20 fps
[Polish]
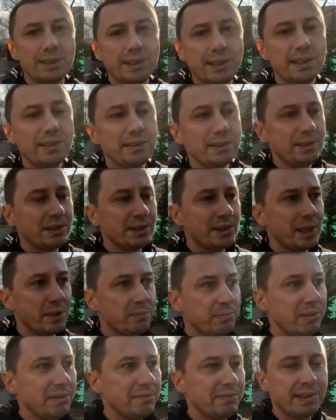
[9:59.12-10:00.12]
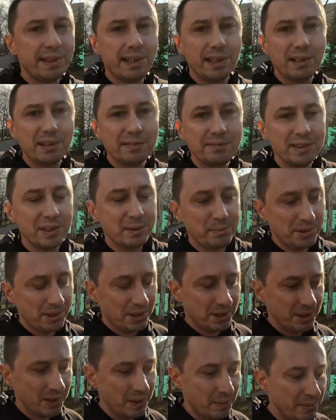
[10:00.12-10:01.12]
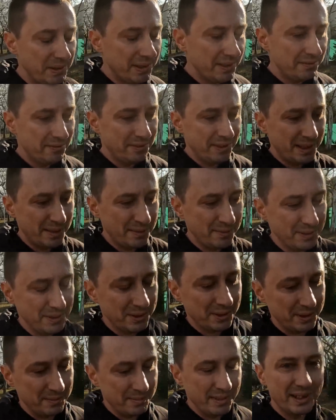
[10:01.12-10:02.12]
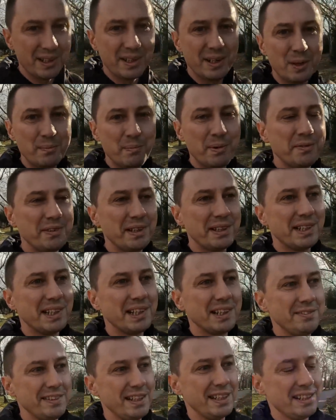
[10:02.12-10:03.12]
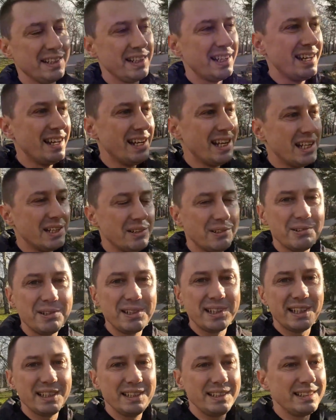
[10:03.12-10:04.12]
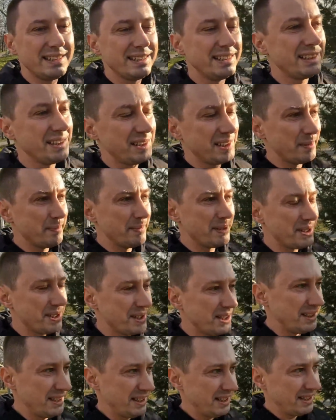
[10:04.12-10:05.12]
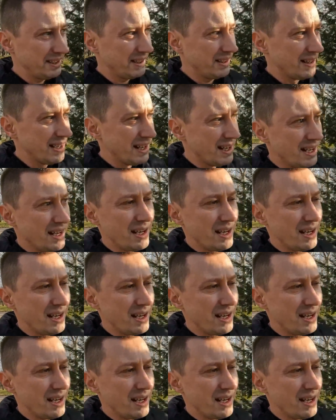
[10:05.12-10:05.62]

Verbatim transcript: Ostatnio też jak byłem w Krakowie, to przecież robiłem film, w którym opowiadałem jak Ukraińcy tak na bezczelnego